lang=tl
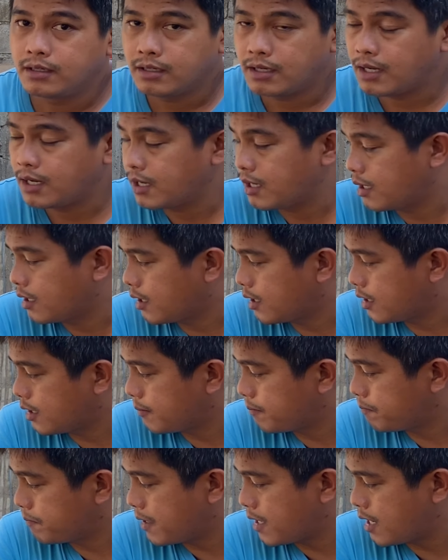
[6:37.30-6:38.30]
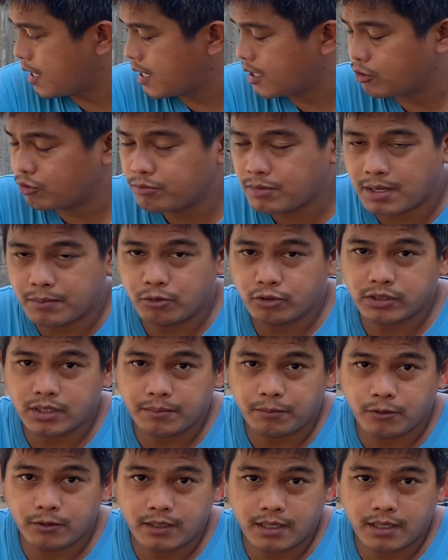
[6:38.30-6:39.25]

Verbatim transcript: Uh, pag umabot na po